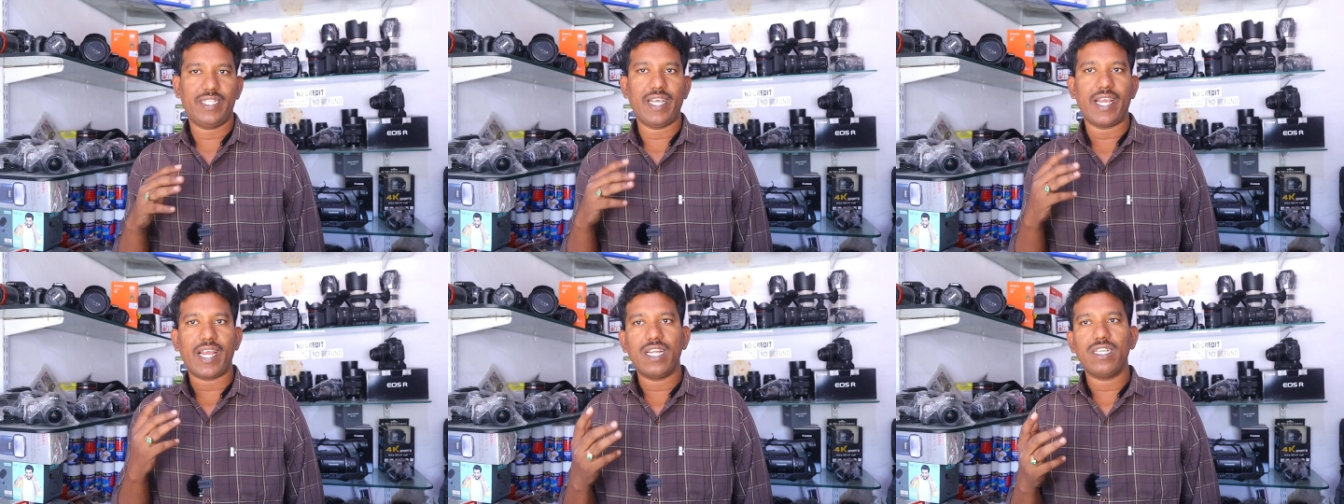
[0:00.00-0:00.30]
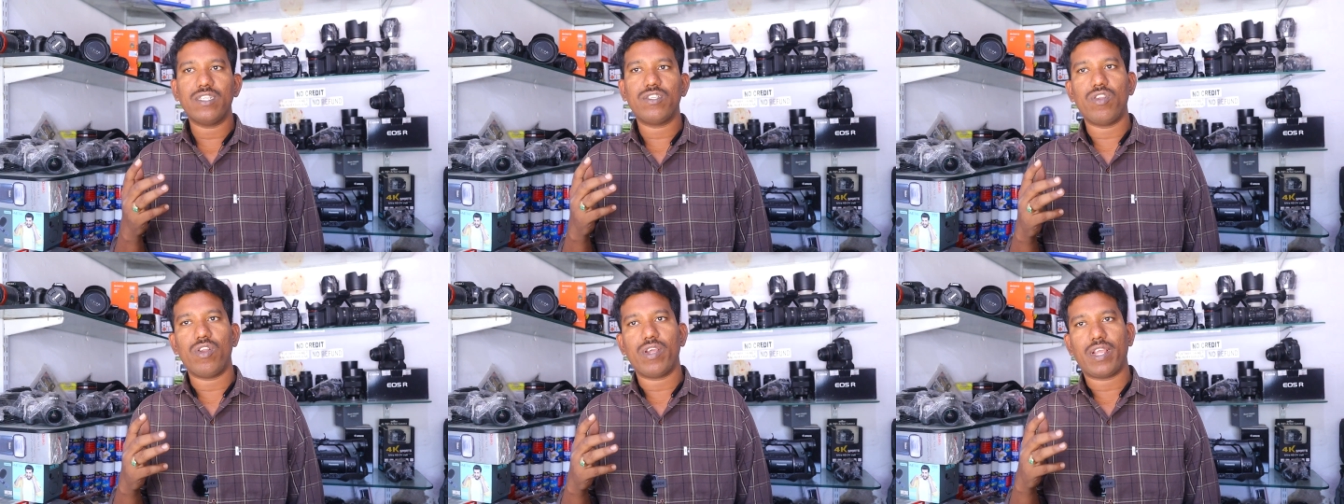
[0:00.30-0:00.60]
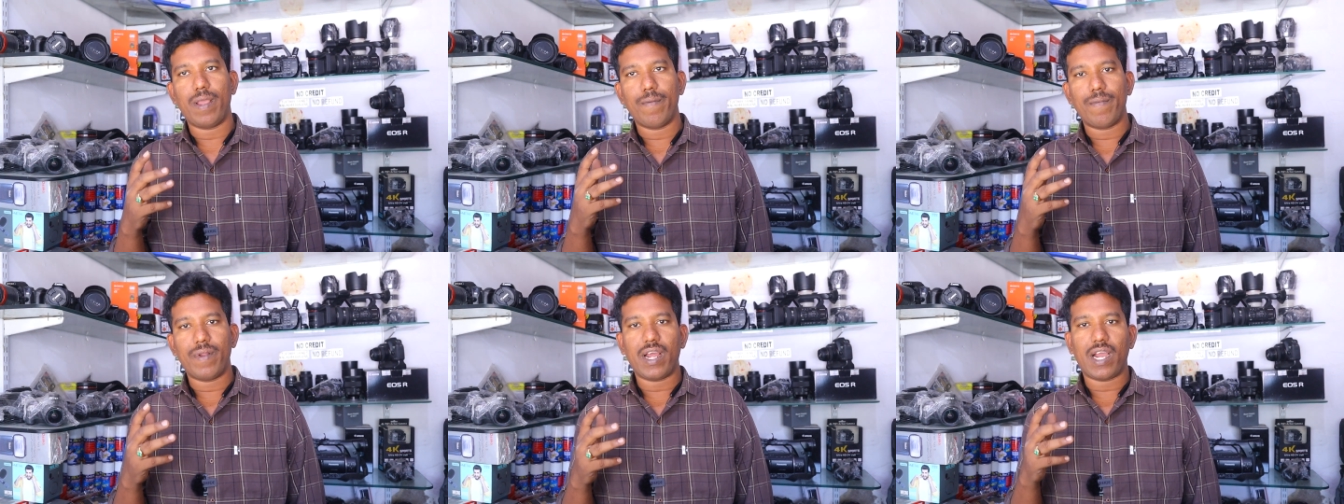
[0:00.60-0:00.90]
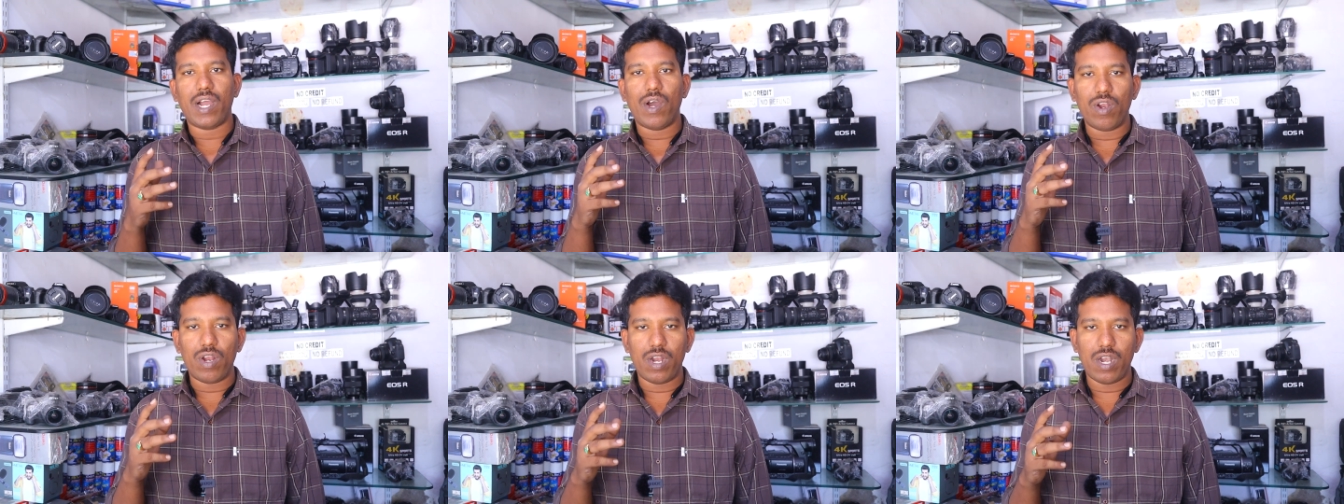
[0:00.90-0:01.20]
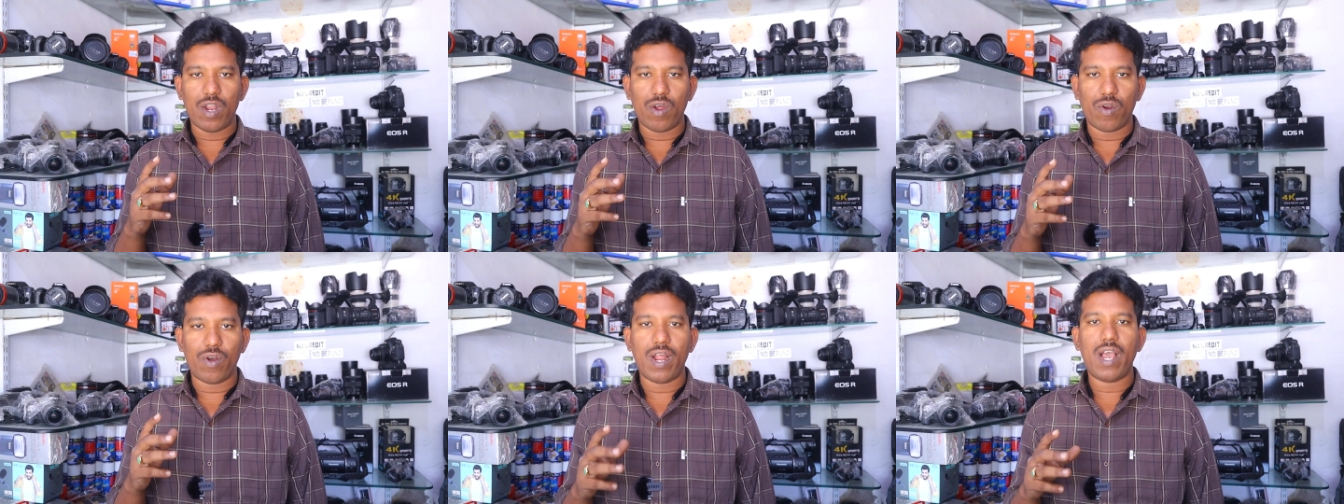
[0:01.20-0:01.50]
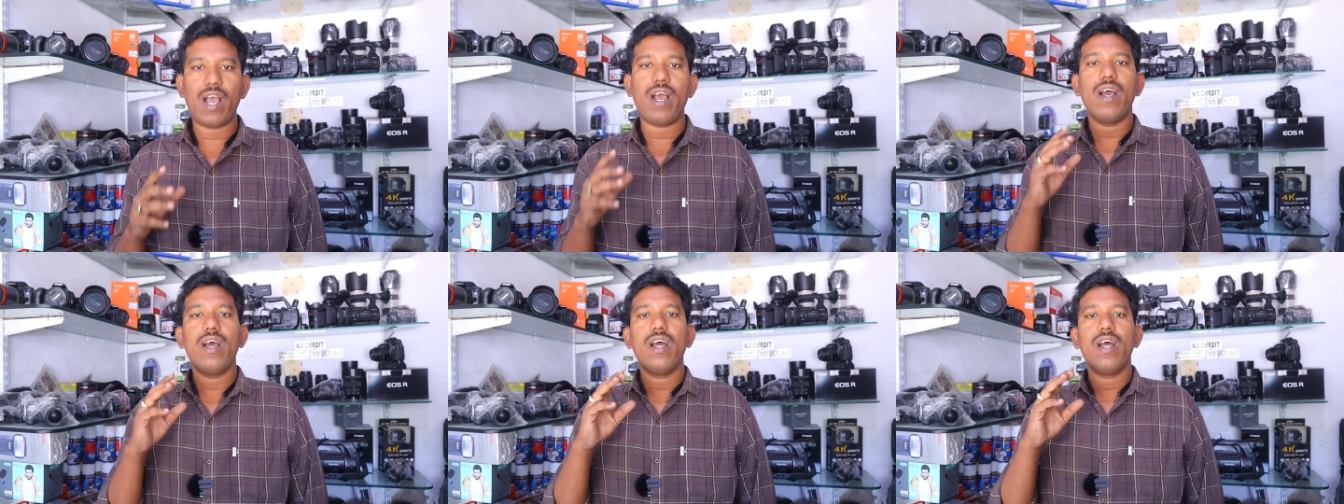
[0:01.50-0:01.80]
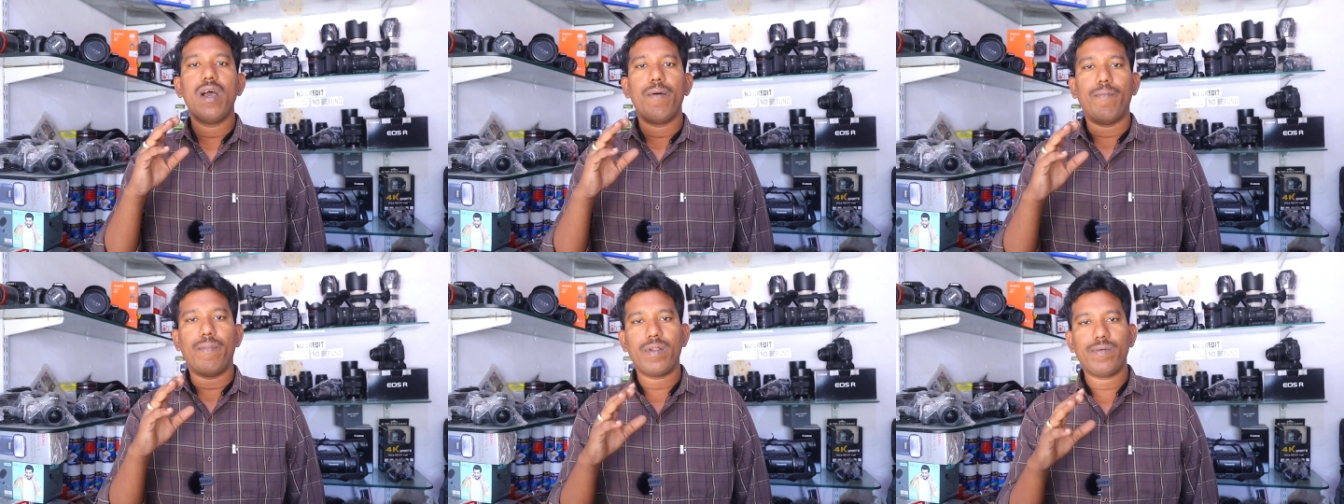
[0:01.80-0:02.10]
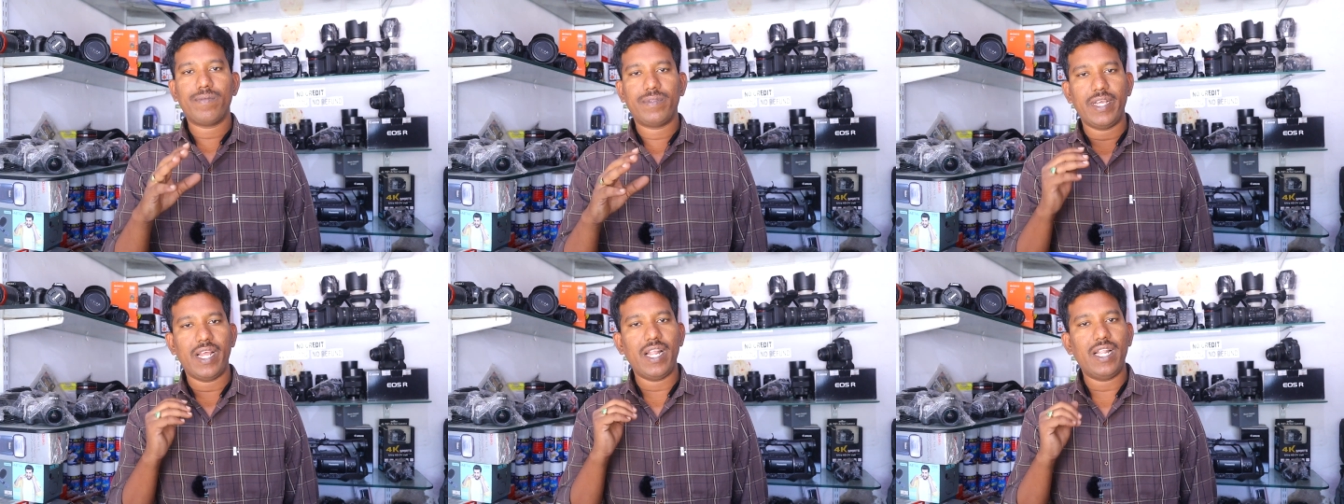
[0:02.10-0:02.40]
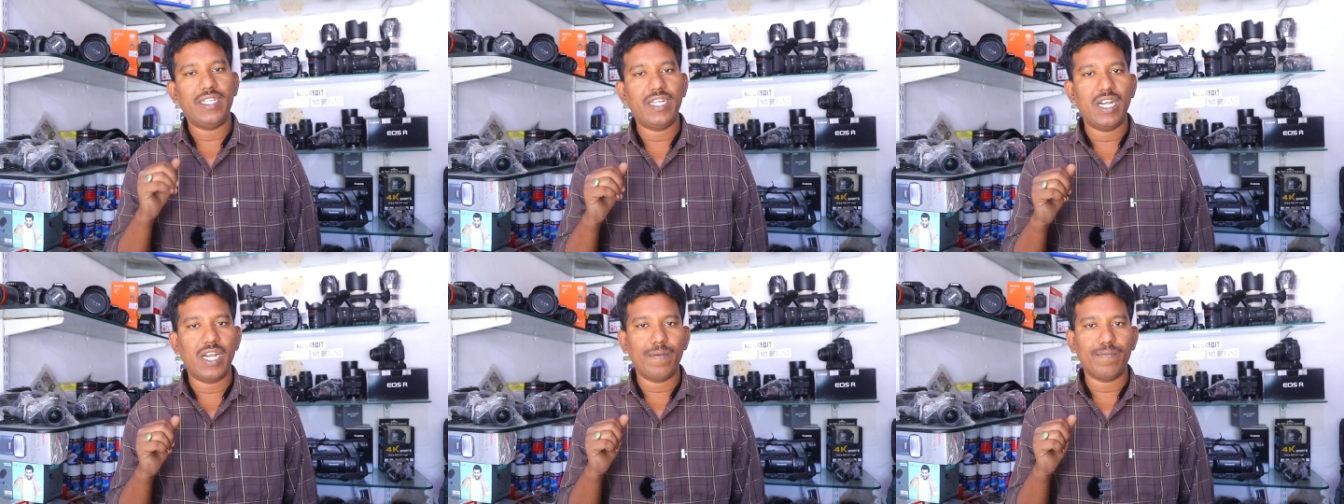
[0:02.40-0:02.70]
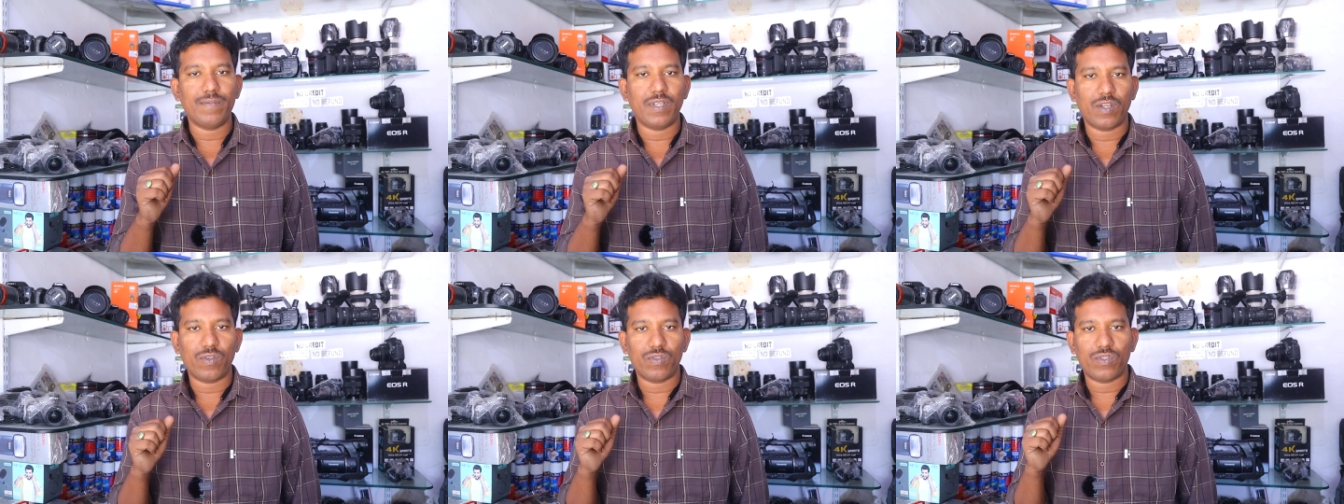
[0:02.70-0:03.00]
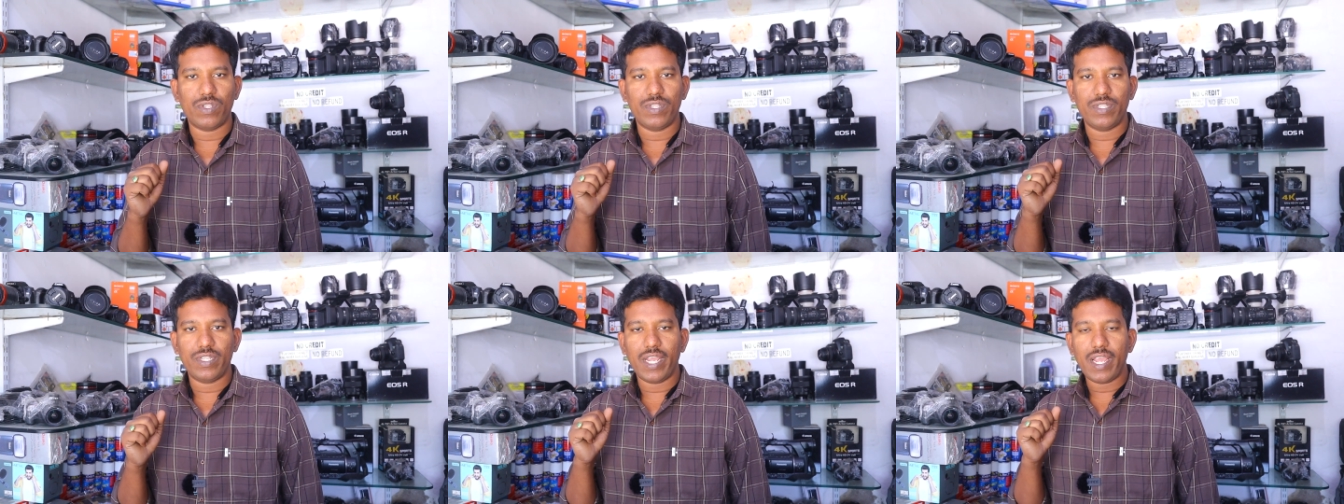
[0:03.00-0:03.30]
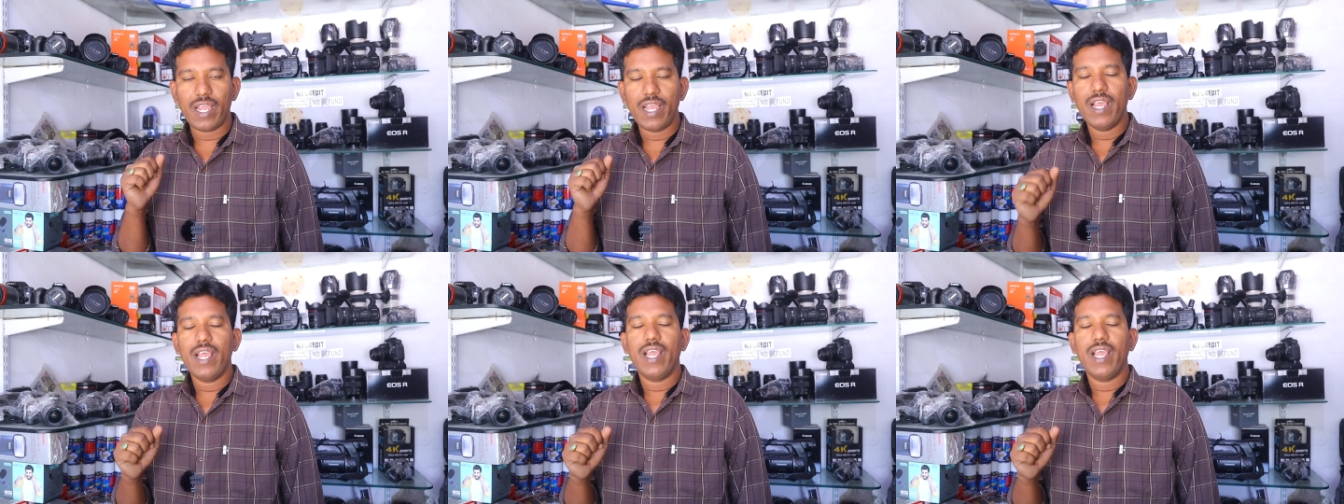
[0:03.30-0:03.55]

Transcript: సెకండ్స్లో కెమెరా కావాలన్నా కూడా మనం సేల్ చేయడం జరుగుతుంది